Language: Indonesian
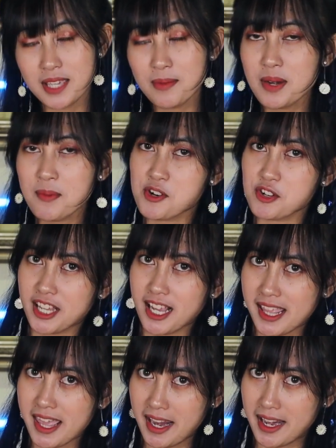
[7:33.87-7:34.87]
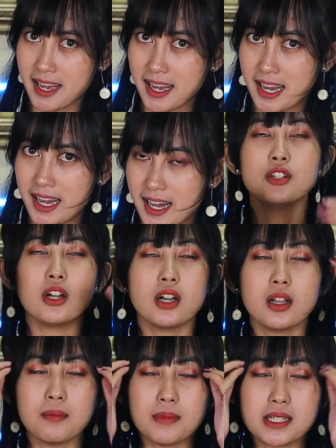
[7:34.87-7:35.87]
Gimana menurut kalian? Duh
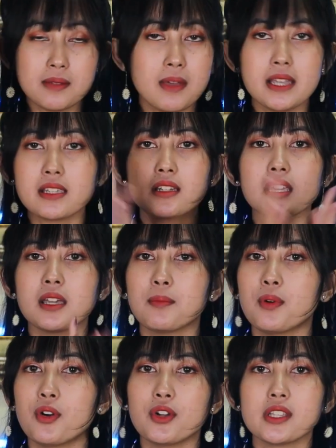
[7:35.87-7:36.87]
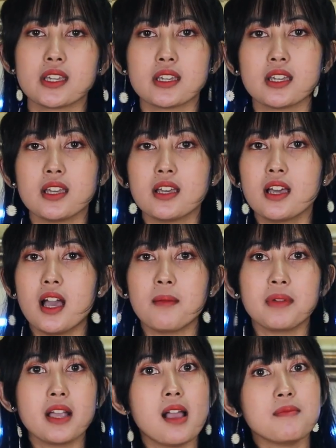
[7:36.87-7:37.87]
masih banyak deh pokoknya.
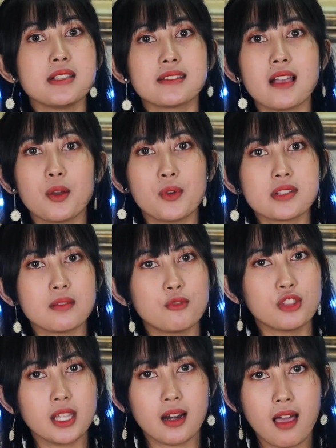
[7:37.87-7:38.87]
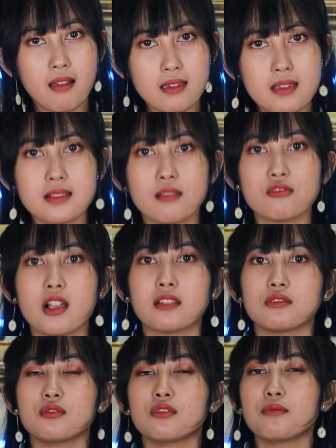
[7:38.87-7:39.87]
Sampai nggak bisa gue sebutin lagi
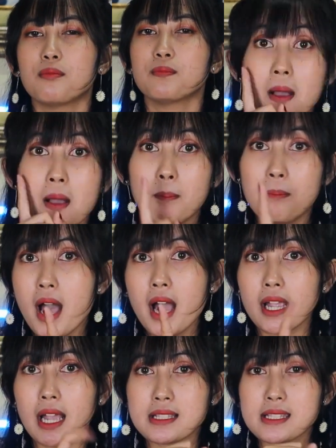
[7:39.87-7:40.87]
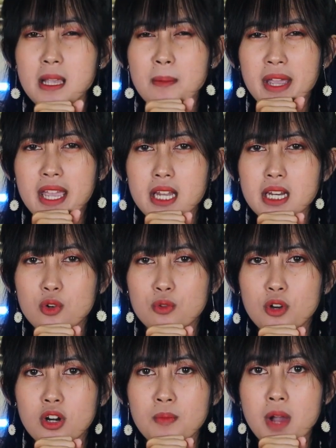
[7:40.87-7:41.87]
satu-satu. Bahkan sampai ada
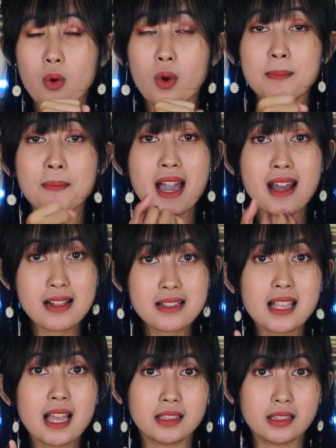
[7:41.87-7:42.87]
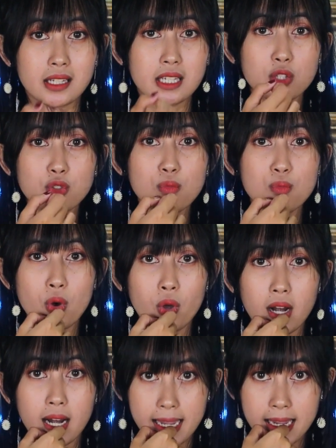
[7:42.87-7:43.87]
rumor bahwa para santri itu
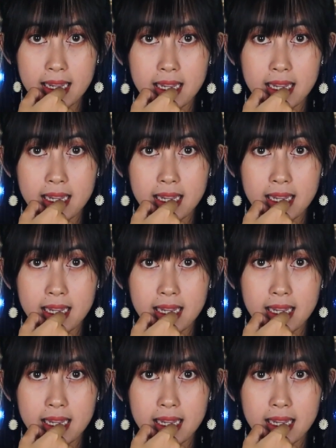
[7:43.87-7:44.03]
boleh